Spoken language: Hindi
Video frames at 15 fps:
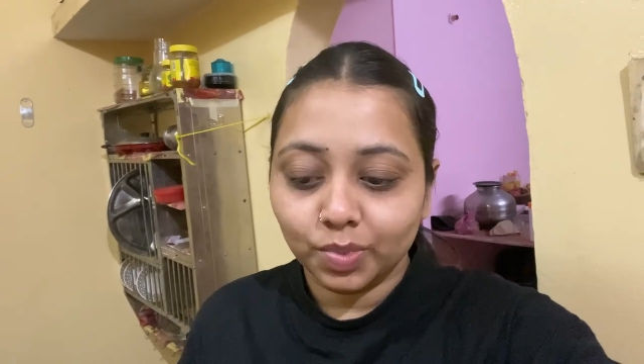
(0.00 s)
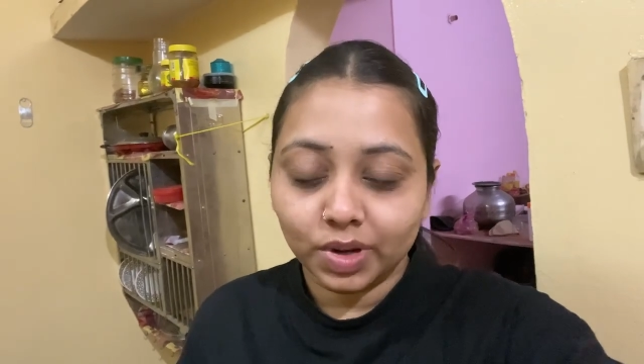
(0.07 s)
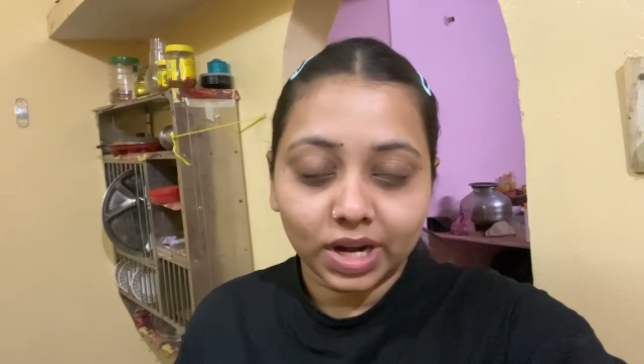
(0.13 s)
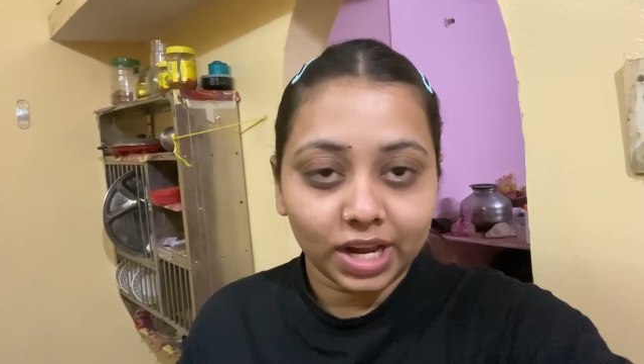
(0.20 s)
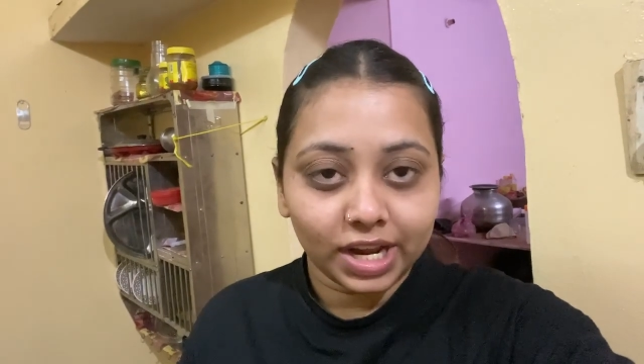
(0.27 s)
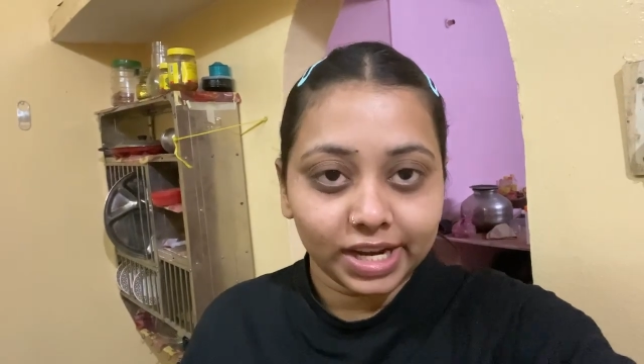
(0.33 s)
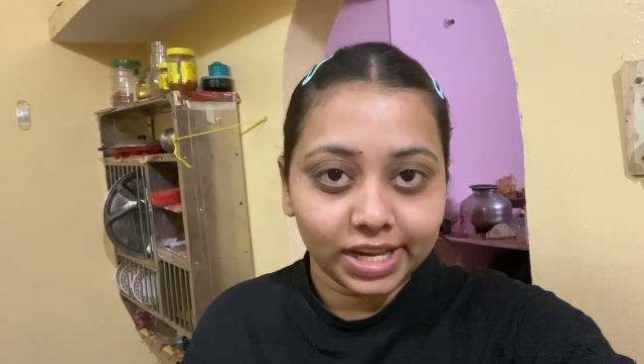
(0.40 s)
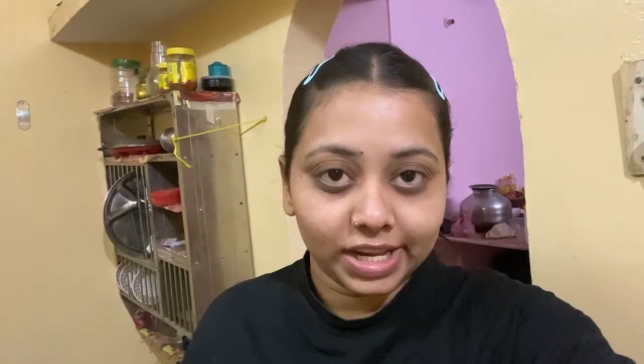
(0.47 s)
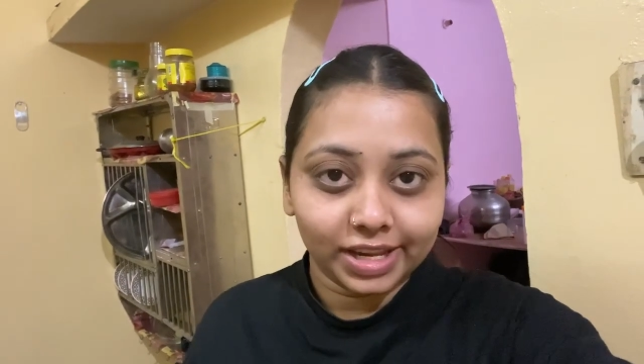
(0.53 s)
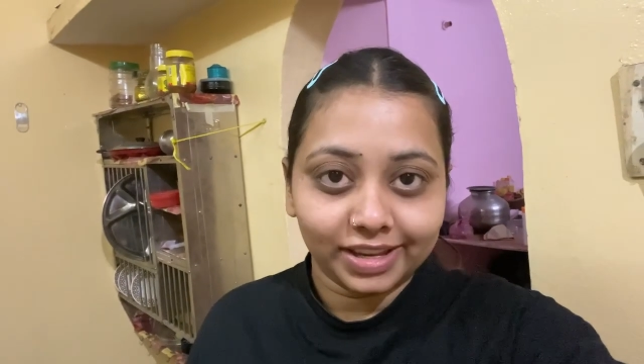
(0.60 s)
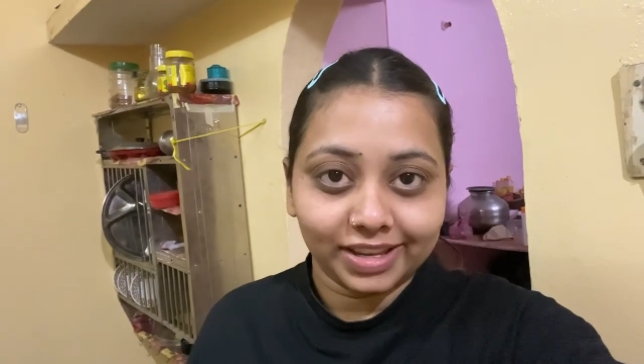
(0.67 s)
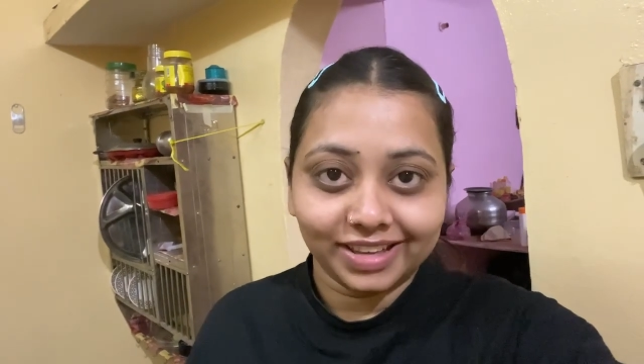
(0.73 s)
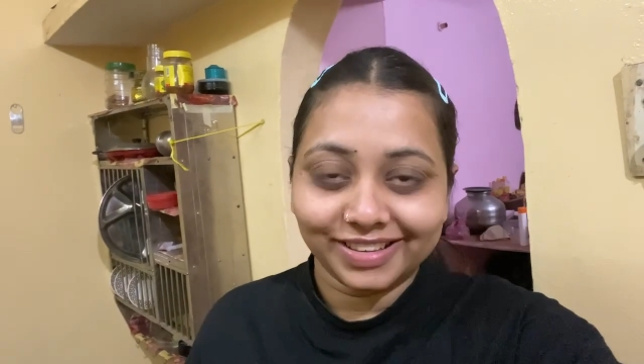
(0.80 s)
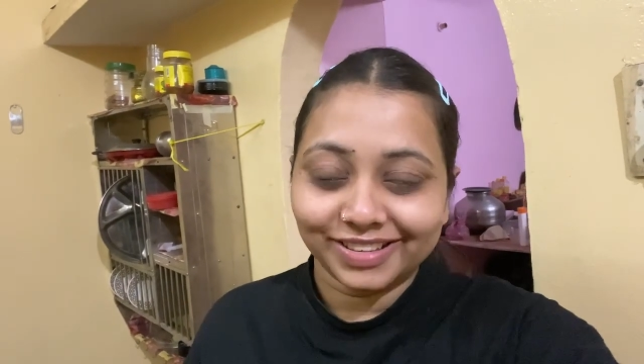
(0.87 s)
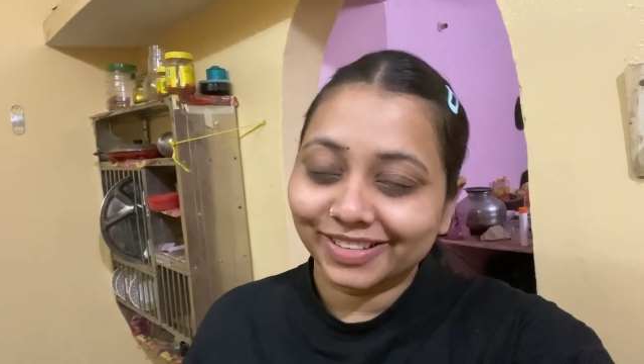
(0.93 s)
बना
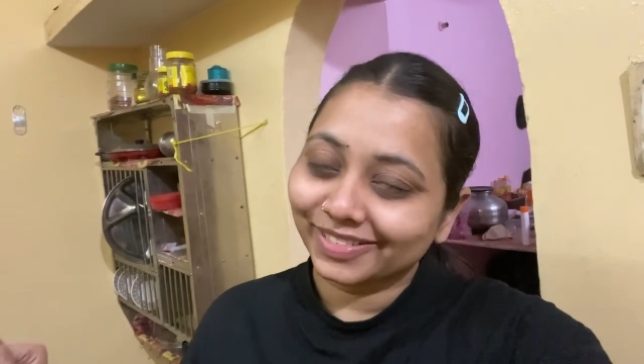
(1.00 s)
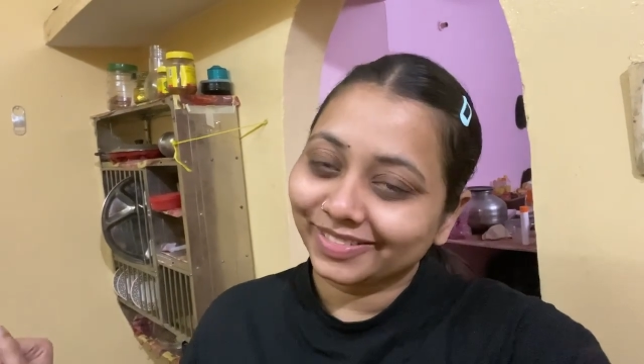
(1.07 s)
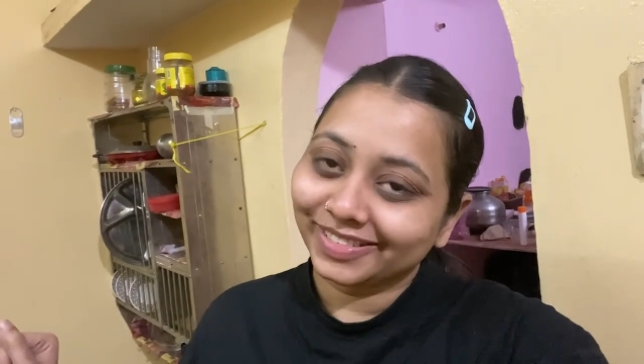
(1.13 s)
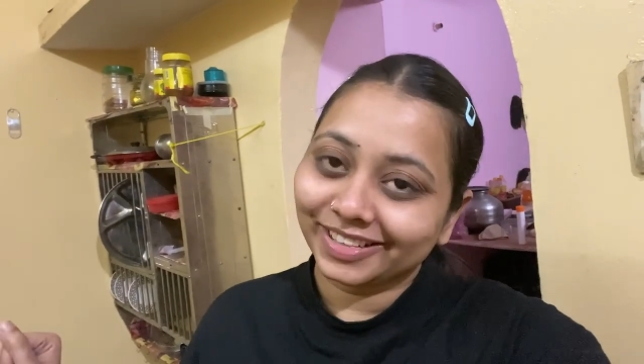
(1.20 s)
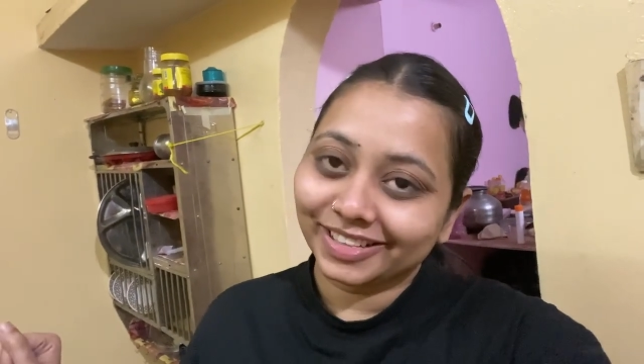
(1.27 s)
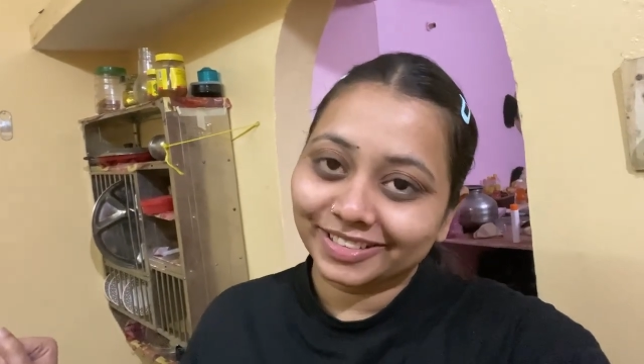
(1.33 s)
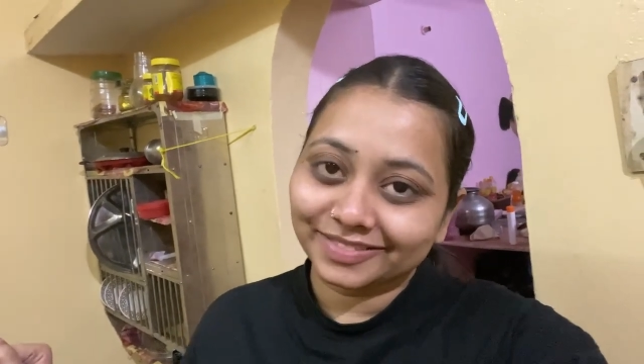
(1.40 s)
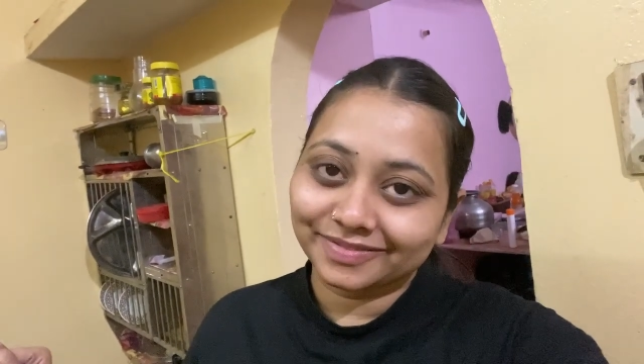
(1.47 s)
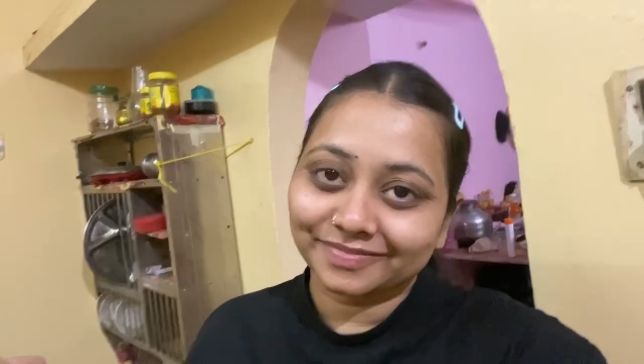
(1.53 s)
लेंगे इसलिए